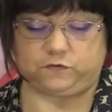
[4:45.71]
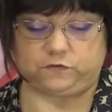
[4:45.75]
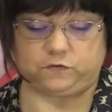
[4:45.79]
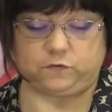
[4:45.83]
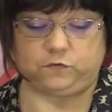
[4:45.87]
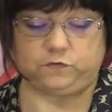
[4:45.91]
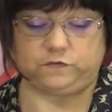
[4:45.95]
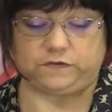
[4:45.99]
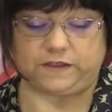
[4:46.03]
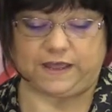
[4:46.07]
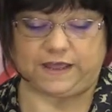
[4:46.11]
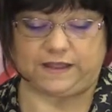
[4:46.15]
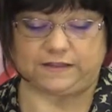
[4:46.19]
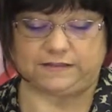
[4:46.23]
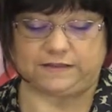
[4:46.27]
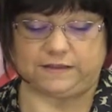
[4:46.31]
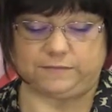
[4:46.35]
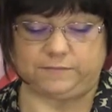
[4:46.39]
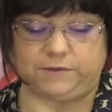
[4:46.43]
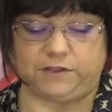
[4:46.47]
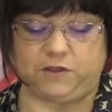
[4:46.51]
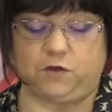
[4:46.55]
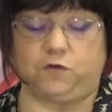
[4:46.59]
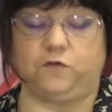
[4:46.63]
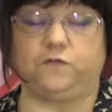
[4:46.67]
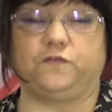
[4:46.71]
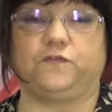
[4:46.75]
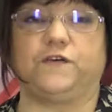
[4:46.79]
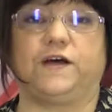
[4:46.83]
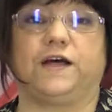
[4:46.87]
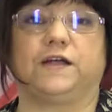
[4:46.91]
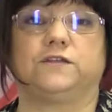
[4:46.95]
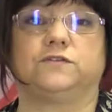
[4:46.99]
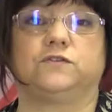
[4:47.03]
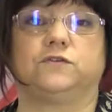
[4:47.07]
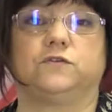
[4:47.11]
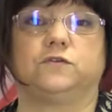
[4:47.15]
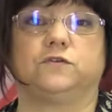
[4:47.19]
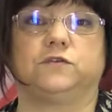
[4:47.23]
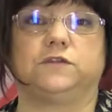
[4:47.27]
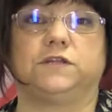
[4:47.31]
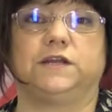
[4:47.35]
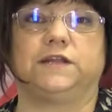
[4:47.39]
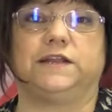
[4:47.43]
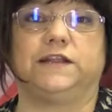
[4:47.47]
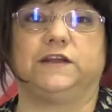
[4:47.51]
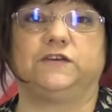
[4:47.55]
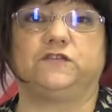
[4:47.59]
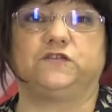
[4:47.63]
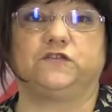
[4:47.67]
Scusatemi, ho fatto
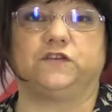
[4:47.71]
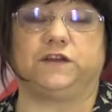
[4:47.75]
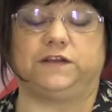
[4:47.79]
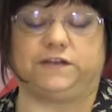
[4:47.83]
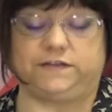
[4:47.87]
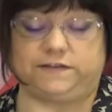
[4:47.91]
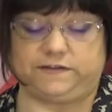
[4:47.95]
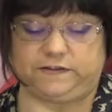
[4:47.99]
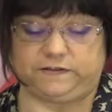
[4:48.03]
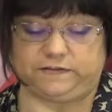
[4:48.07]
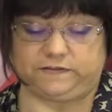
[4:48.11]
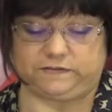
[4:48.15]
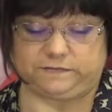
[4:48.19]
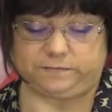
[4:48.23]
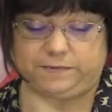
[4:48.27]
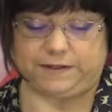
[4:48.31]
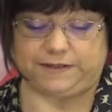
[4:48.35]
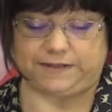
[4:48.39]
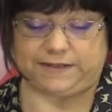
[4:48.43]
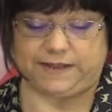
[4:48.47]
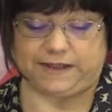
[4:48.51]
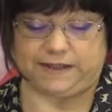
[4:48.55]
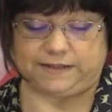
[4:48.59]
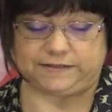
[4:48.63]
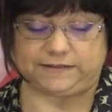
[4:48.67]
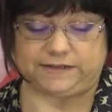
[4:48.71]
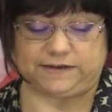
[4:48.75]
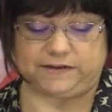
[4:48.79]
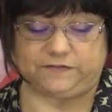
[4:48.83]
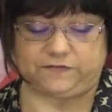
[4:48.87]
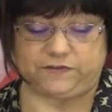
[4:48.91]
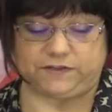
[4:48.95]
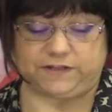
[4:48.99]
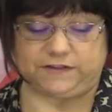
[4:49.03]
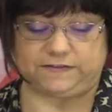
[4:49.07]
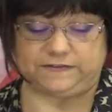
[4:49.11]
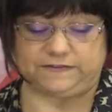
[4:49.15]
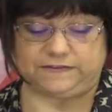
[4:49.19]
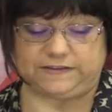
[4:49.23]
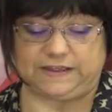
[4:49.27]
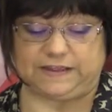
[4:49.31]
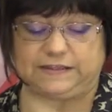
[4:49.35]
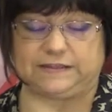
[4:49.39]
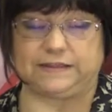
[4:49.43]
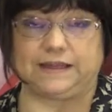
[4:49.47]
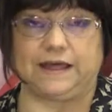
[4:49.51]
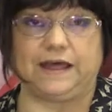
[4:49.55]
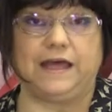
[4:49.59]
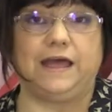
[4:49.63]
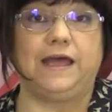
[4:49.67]
delle scelte sbagliate. La
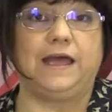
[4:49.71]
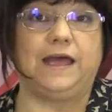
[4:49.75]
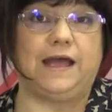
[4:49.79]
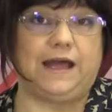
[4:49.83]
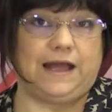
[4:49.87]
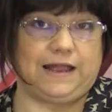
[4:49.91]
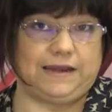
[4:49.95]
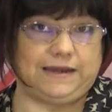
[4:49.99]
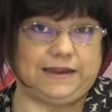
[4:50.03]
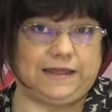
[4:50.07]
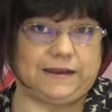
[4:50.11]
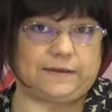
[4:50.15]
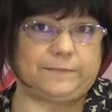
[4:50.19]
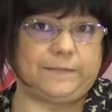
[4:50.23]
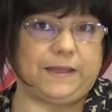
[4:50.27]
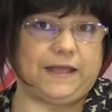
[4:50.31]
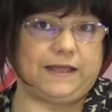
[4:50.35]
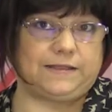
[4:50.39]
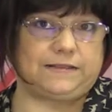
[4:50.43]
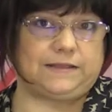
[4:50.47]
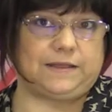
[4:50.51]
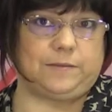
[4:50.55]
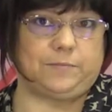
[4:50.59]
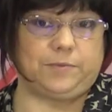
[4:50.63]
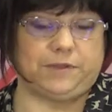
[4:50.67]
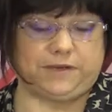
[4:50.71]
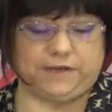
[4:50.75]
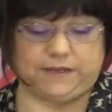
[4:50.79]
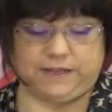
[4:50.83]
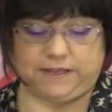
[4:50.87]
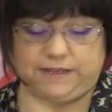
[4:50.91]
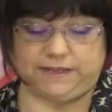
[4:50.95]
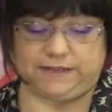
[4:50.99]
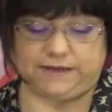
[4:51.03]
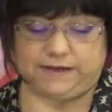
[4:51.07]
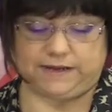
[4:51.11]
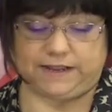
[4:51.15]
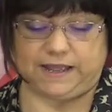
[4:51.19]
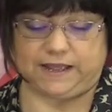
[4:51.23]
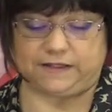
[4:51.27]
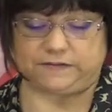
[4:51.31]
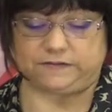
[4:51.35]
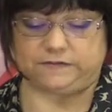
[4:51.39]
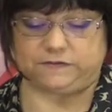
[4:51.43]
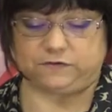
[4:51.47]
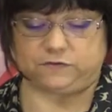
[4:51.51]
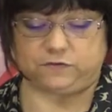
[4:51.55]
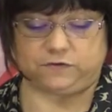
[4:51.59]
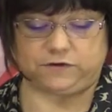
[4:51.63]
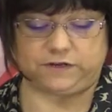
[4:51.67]
fidanzata allarmata perché il
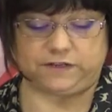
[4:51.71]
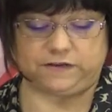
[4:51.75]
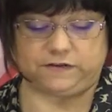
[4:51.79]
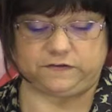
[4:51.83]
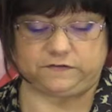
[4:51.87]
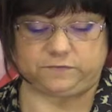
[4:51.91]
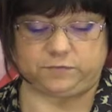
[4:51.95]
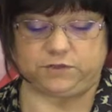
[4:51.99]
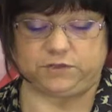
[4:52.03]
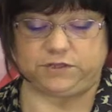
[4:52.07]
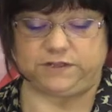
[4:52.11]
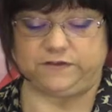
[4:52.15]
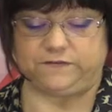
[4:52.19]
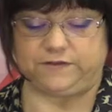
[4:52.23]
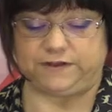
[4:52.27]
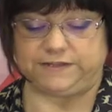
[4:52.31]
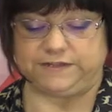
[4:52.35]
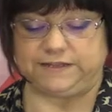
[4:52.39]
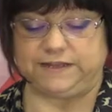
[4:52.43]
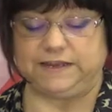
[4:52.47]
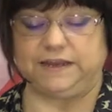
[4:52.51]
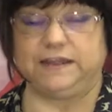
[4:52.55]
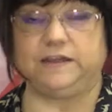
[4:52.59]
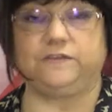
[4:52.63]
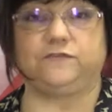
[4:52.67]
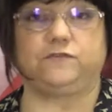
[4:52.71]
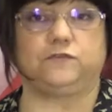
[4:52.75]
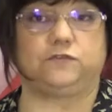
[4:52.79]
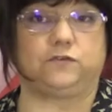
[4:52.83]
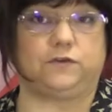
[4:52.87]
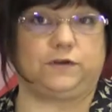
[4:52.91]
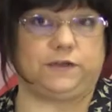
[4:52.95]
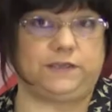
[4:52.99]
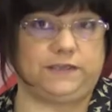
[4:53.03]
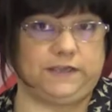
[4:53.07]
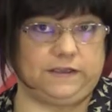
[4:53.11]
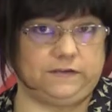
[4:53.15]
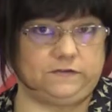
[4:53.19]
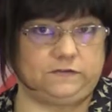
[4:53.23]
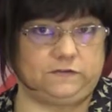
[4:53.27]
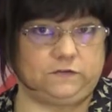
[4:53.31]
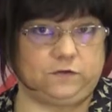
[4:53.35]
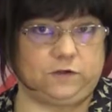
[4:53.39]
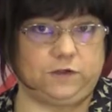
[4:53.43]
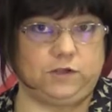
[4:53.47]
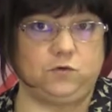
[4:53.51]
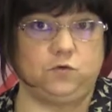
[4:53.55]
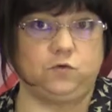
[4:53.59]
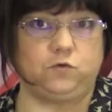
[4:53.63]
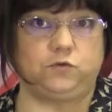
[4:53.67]
ragazzo non le rispondeva al telefono ha chiesto
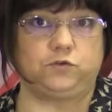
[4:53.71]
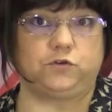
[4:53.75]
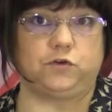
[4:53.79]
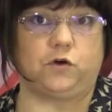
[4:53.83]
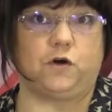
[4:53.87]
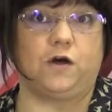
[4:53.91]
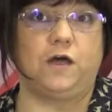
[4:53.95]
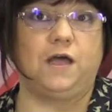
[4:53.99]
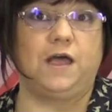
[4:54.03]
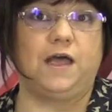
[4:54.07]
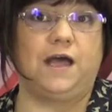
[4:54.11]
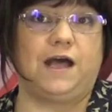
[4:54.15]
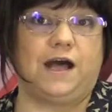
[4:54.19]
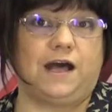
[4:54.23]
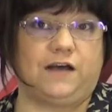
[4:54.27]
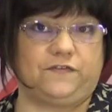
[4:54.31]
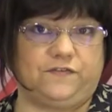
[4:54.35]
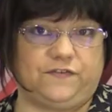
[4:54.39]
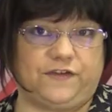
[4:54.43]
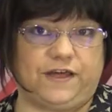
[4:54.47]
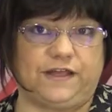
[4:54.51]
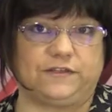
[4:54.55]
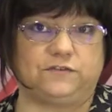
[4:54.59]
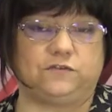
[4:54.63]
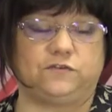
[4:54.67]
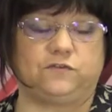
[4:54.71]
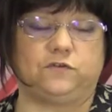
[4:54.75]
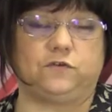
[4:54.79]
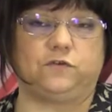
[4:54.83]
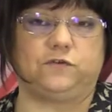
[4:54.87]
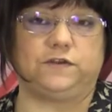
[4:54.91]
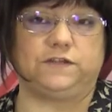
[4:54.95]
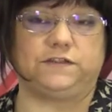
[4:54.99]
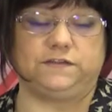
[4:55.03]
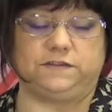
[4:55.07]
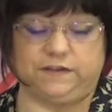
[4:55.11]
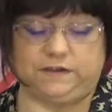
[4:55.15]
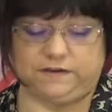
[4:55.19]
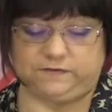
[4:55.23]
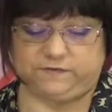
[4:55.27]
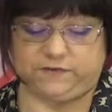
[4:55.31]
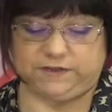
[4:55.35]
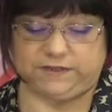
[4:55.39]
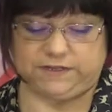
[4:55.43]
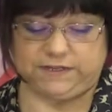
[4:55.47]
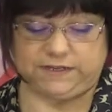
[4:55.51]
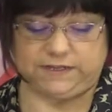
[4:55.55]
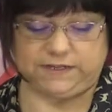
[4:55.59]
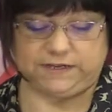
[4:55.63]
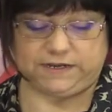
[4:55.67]
aiuto, ha fatto
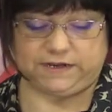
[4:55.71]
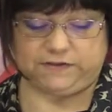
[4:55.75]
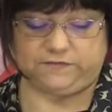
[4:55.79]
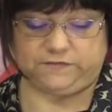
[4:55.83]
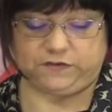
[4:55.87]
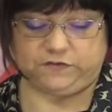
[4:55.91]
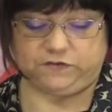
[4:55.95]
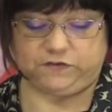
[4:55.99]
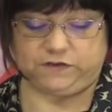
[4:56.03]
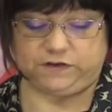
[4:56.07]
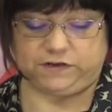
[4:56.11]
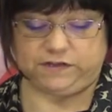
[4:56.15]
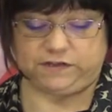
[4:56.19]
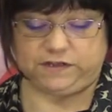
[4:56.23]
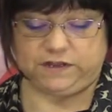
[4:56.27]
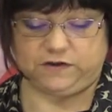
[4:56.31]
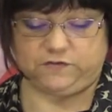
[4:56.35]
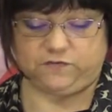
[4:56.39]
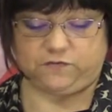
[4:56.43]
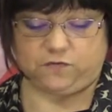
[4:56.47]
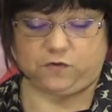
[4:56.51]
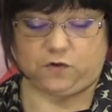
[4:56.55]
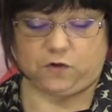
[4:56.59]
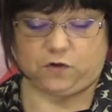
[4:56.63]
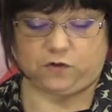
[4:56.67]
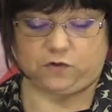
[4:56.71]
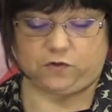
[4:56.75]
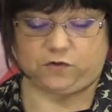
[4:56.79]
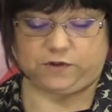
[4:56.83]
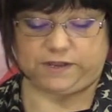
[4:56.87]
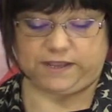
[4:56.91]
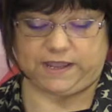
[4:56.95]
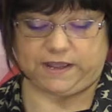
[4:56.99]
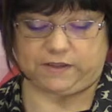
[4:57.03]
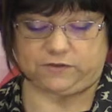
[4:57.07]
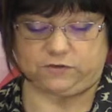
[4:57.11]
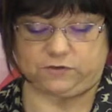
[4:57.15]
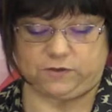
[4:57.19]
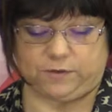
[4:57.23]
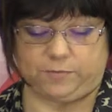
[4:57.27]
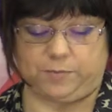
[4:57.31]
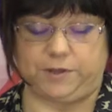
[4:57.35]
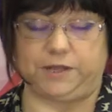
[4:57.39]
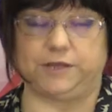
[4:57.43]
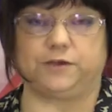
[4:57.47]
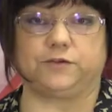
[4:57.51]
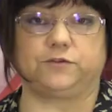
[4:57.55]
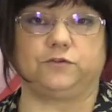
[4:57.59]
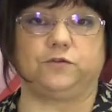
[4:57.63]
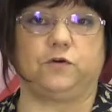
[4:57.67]
intervenire i vigili del fuoco fuoco che hanno
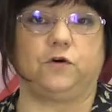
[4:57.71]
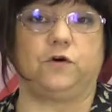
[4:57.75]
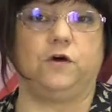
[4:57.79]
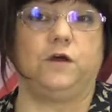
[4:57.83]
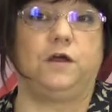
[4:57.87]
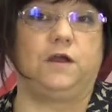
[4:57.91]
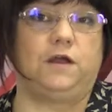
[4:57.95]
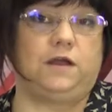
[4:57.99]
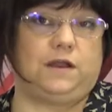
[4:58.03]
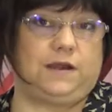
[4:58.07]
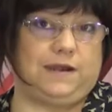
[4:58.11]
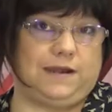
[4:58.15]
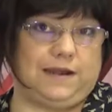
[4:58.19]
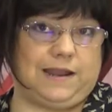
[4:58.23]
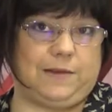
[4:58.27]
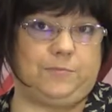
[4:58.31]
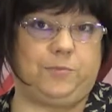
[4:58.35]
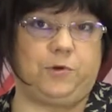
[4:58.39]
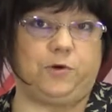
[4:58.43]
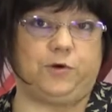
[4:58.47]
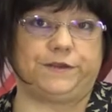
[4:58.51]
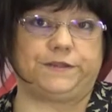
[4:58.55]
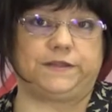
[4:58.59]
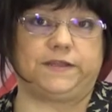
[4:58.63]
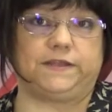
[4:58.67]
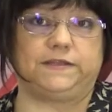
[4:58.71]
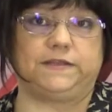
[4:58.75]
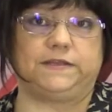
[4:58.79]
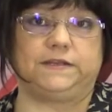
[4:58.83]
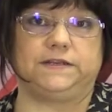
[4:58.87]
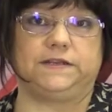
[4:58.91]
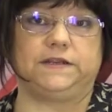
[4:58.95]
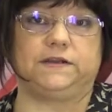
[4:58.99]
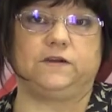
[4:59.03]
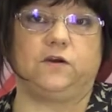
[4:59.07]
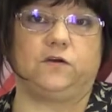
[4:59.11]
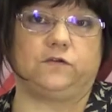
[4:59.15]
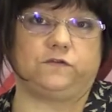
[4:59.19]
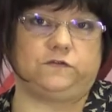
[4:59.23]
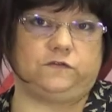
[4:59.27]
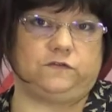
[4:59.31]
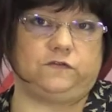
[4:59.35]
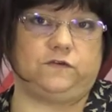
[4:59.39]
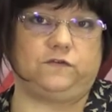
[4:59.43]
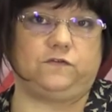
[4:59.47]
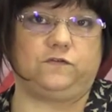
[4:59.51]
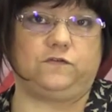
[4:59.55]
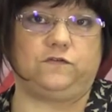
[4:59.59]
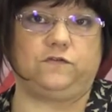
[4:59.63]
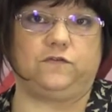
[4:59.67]
aperto la porta del
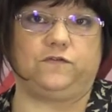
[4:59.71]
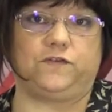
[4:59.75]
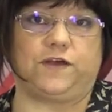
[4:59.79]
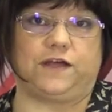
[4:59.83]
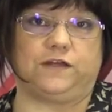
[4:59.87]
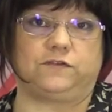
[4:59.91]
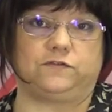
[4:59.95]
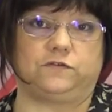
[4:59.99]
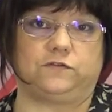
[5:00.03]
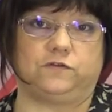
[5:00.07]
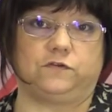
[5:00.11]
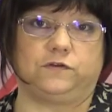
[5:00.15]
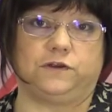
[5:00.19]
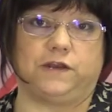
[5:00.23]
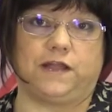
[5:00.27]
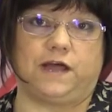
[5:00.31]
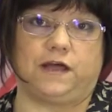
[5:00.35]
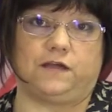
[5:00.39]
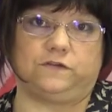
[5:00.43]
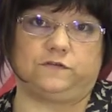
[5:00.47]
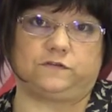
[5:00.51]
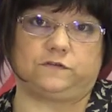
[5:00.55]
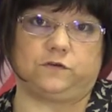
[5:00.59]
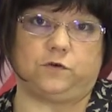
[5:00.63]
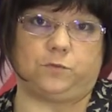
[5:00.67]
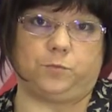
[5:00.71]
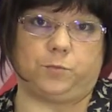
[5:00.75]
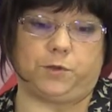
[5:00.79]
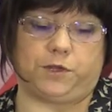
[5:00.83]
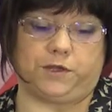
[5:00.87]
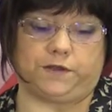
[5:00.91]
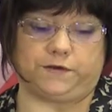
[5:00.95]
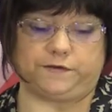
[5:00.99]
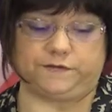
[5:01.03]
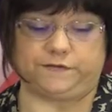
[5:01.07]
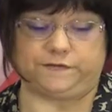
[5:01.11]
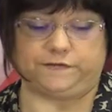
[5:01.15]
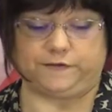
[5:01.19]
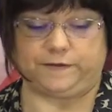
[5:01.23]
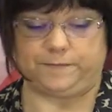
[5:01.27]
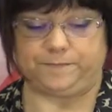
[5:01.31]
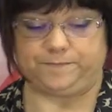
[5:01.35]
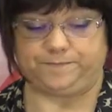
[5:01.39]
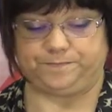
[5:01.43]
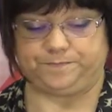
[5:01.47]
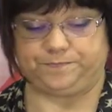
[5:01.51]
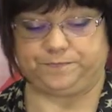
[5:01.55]
negozio e hanno fatto la scoperta.